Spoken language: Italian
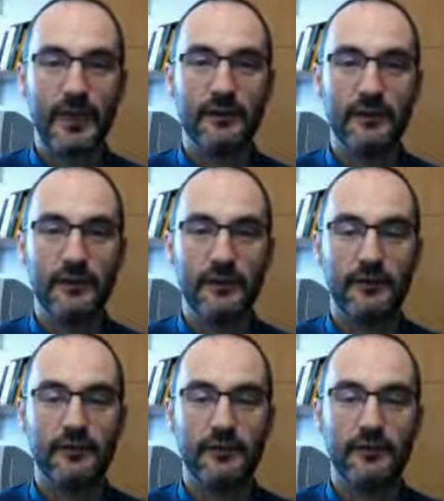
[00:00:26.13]
eh,
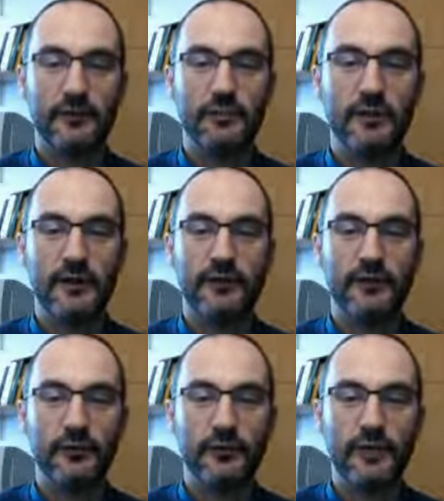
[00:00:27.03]
facendo un po' della
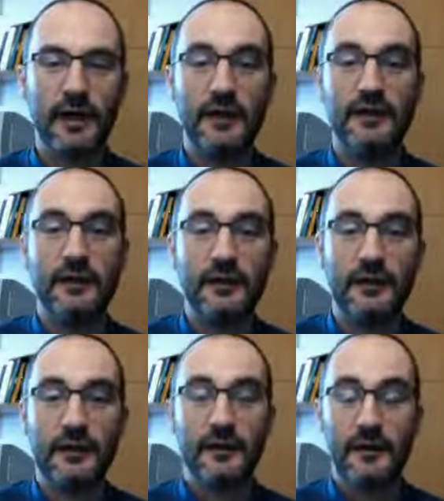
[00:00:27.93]
filosofia anche
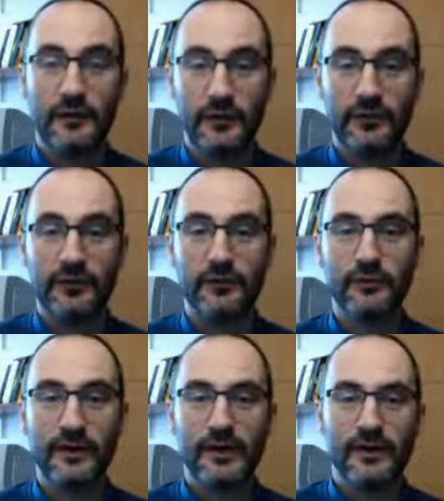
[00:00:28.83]
la
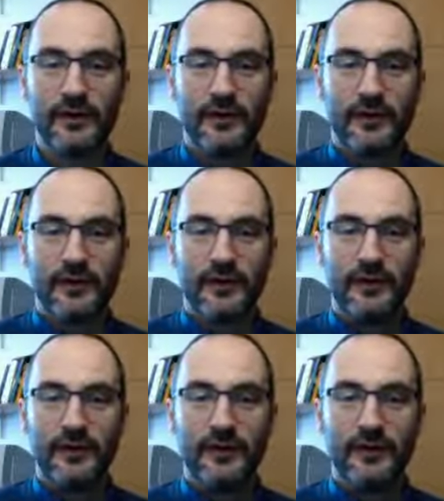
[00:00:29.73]
professione,
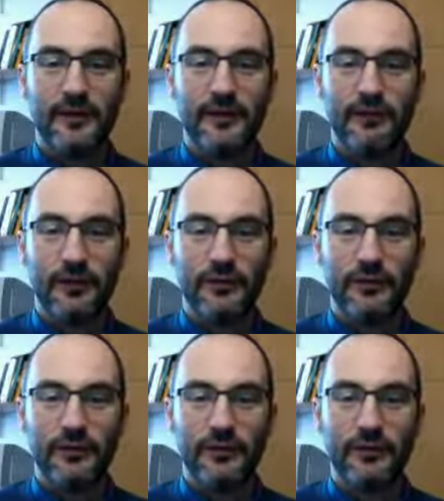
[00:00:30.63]
eh,
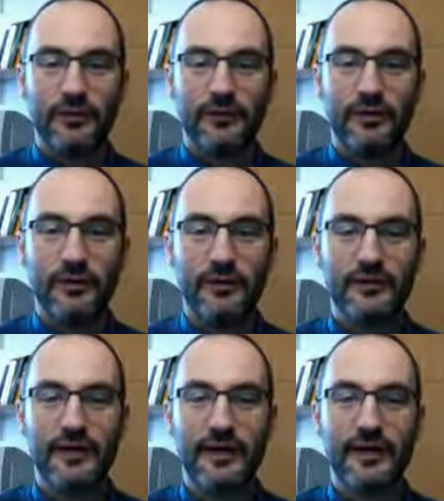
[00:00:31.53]
voglio
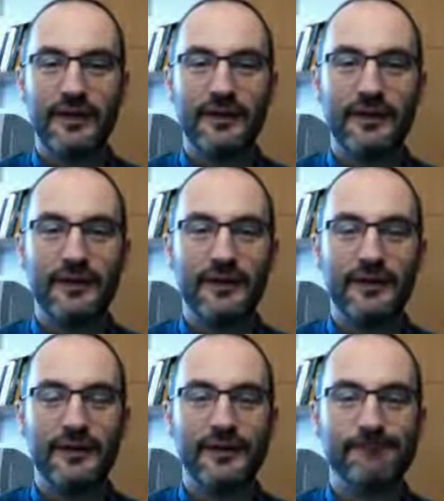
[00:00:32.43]
cercare
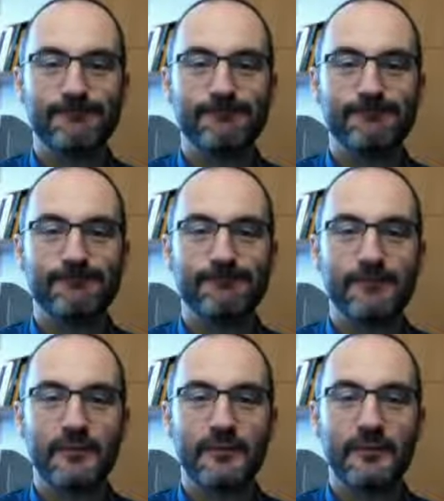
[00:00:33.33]
di
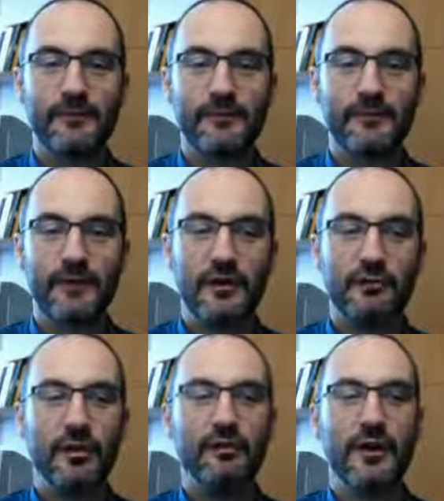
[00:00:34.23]

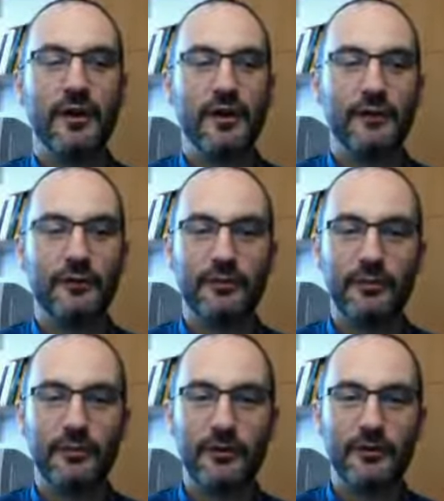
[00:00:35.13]
rispondere a questo
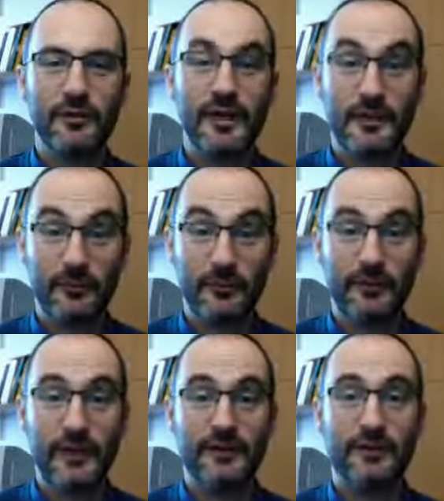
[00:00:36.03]
tipo di domanda
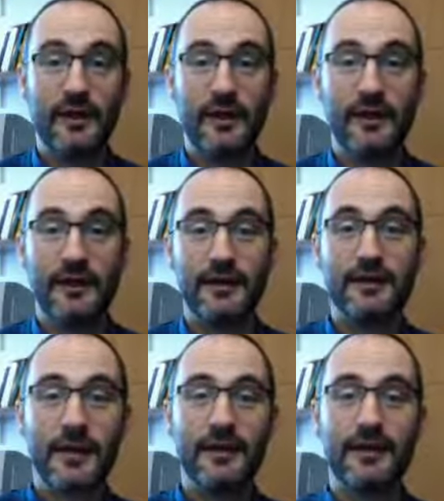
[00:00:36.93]
mostrando che in
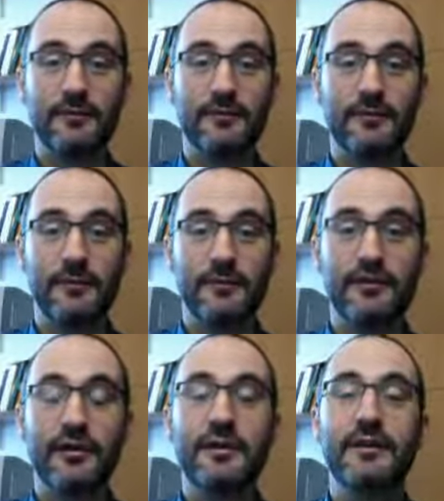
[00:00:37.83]
realtà la, non c'è
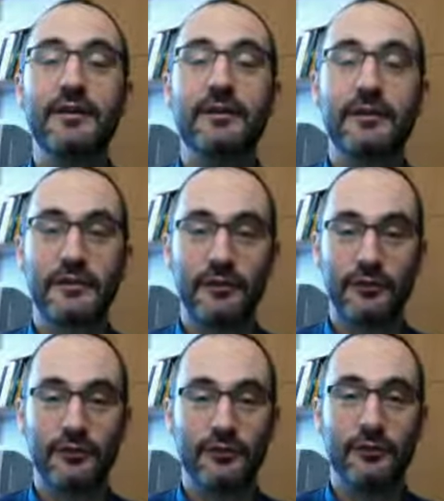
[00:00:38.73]
niente di
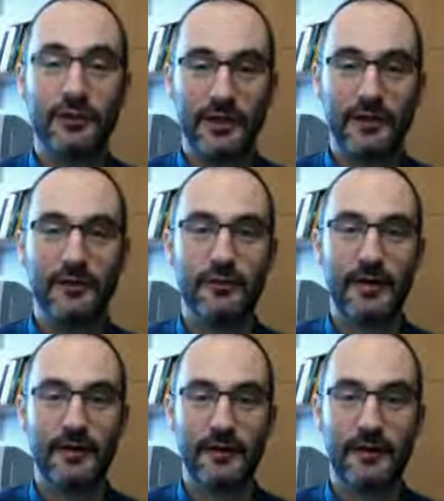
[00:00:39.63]
misterioso o
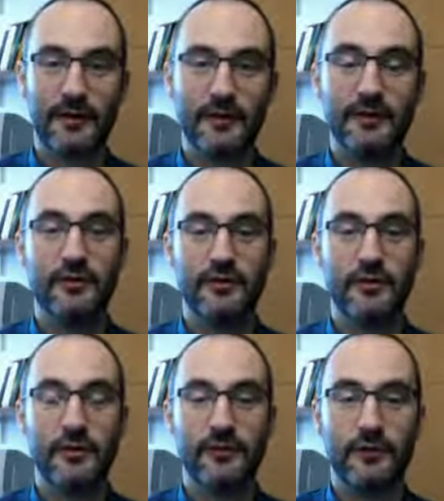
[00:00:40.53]
particolare nel senso
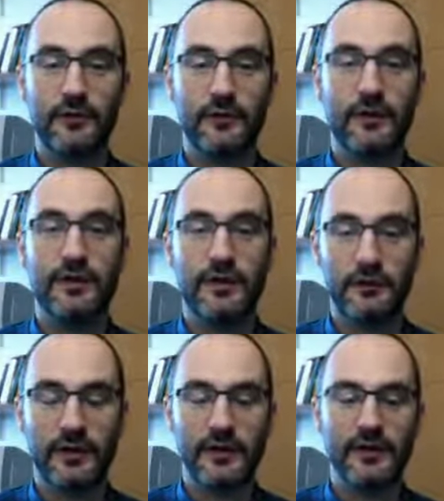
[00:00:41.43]
della filosofia e
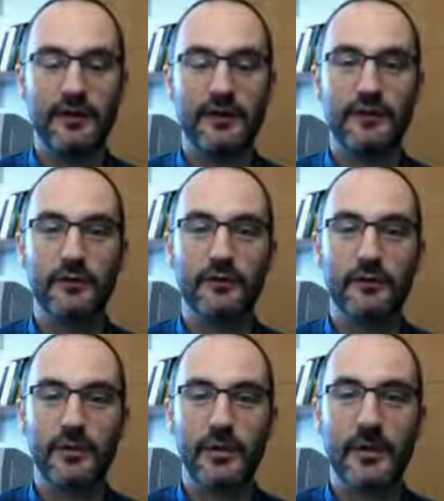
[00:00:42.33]
nell'utilità della filosofia,
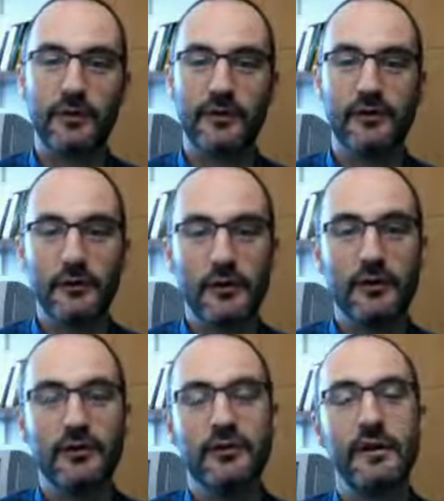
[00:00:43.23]
perché può essere un
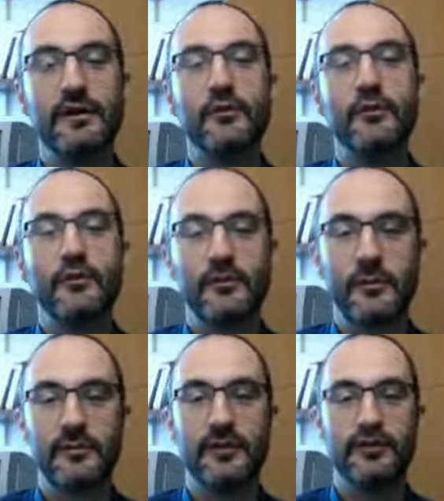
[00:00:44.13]
qualcosa di anche molto
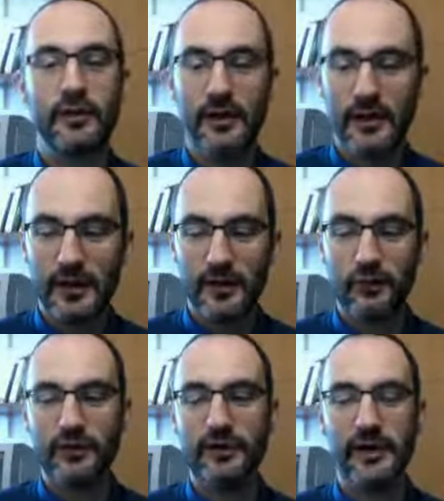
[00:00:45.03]
semplice e
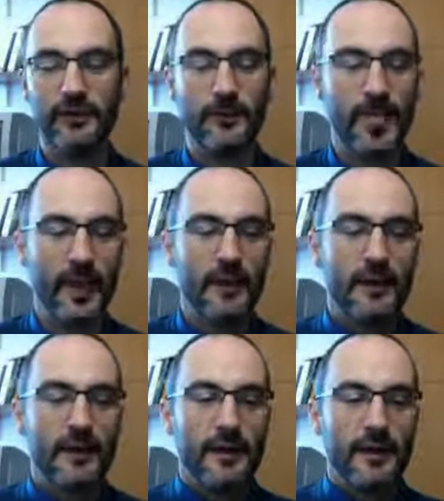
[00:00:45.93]
quotidiano.
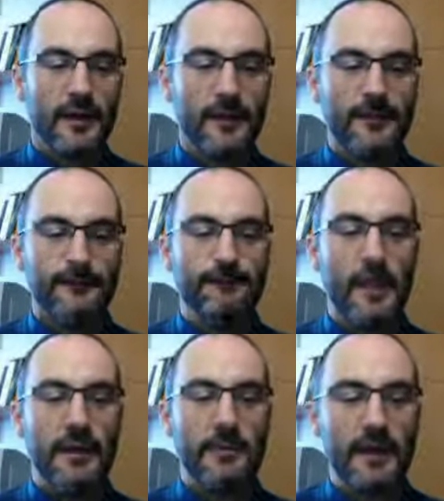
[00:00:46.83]
Um,
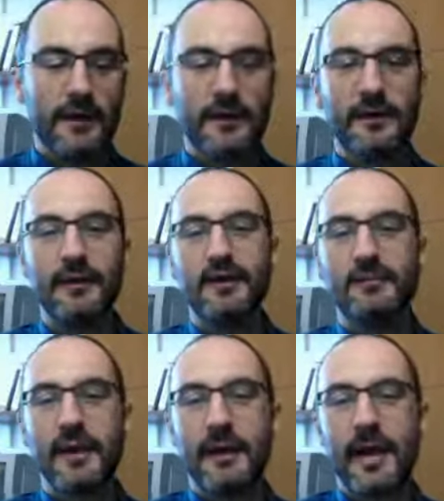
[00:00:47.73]
e per
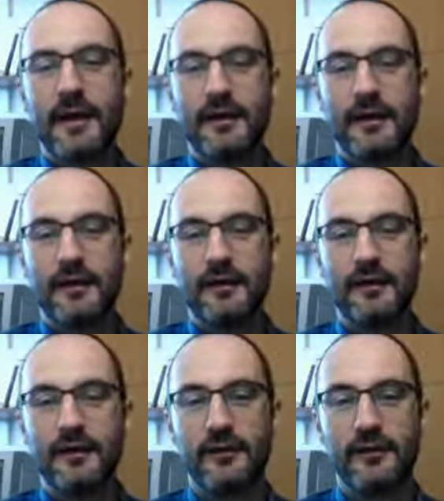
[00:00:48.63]
spiegare
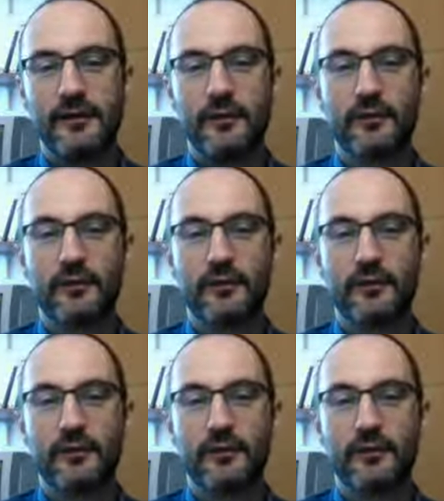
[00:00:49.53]
eh,